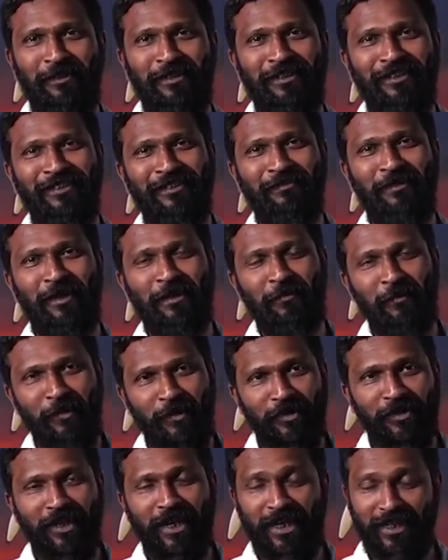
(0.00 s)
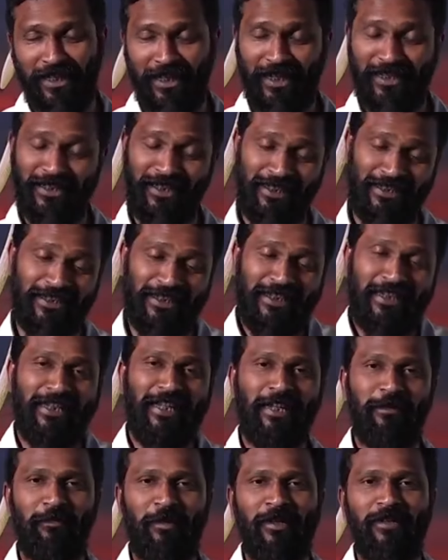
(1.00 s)
வந்து வரும்போது அதை அதை
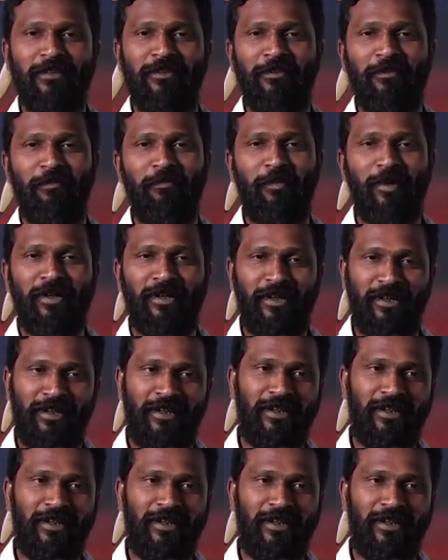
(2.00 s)
க்ரியேட் பண்ணுறது ரொம்ப